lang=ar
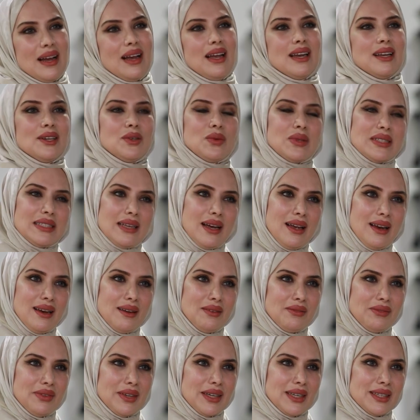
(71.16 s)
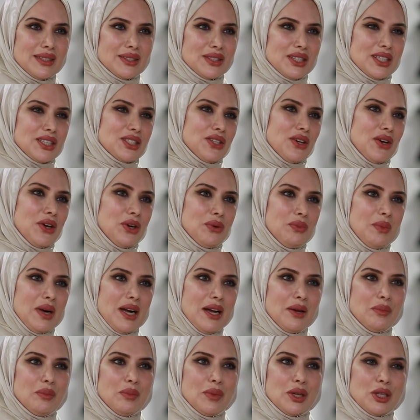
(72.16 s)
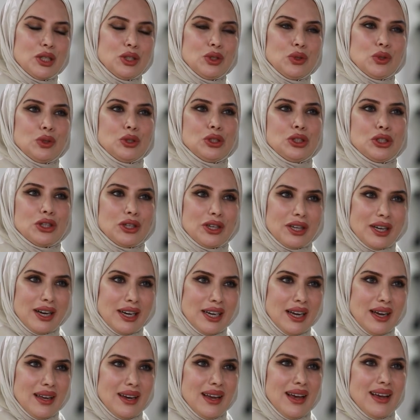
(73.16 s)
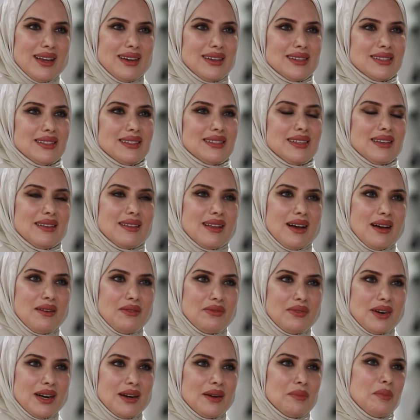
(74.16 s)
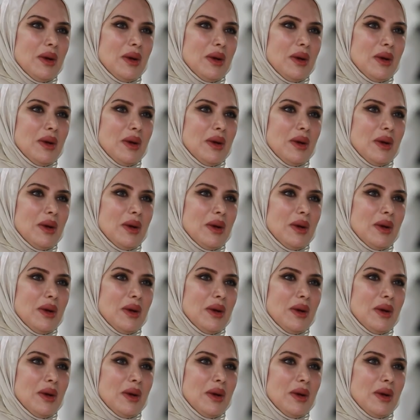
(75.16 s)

اهلا وسهلا في دكتور محمد وشكرا على هالاستضافه